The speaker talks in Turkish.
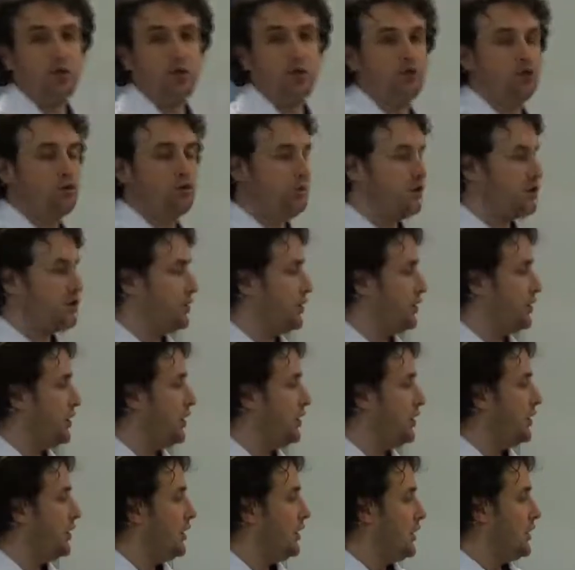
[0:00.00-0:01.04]

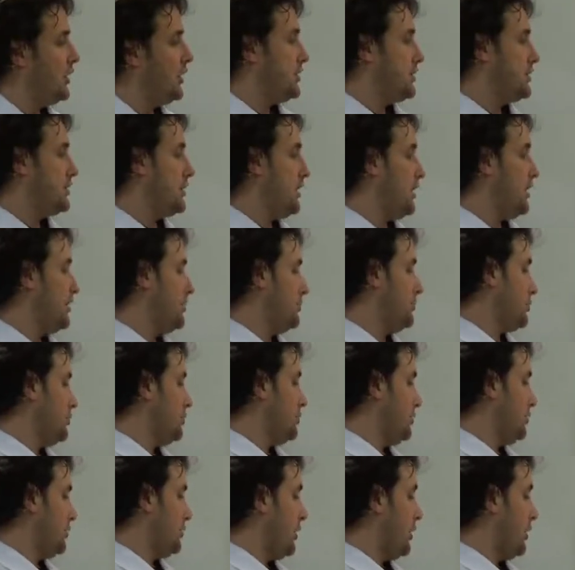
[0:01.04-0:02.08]
oluşmasını
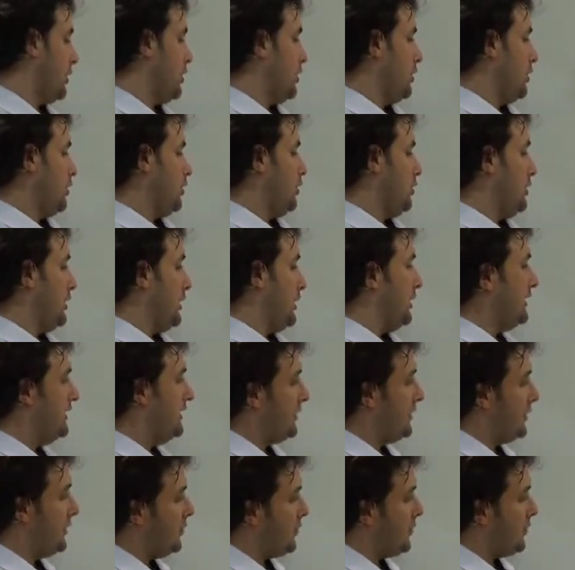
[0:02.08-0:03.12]
sağlamıştır.
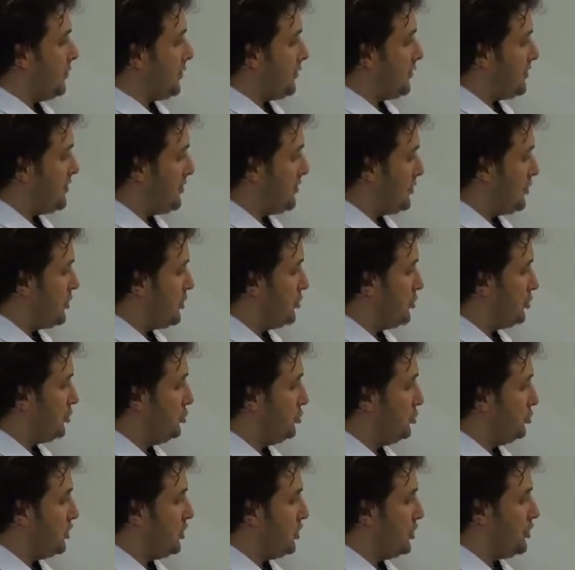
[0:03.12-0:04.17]
İlk dediğim gibi bizim için
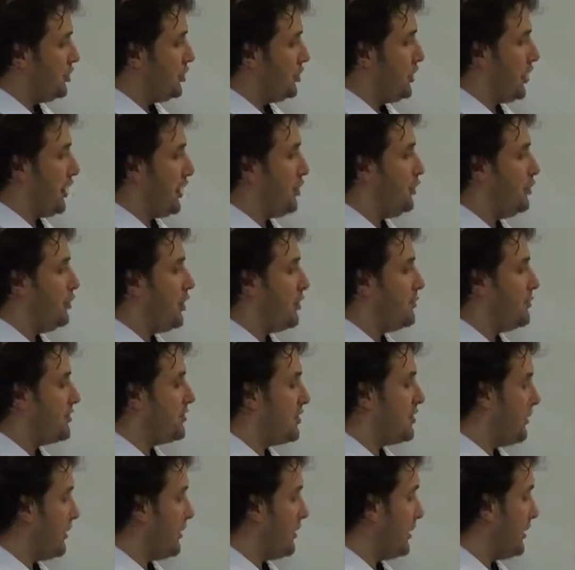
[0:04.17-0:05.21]
Türkiye için en önemli
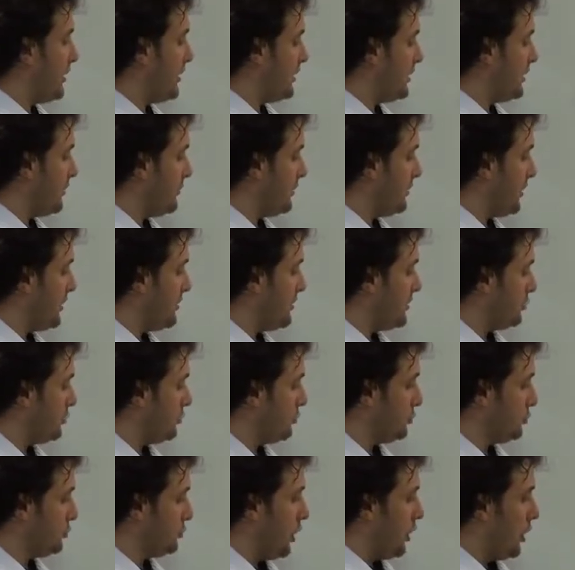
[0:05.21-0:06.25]
zamanlardan bir tanesi
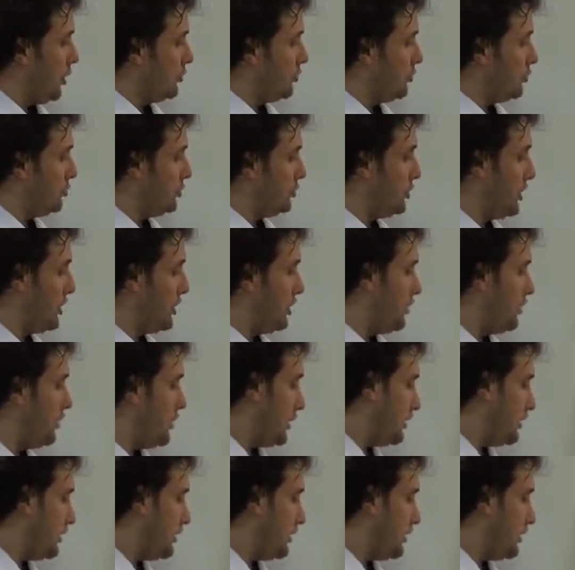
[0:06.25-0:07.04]
budur. Türkiye'nin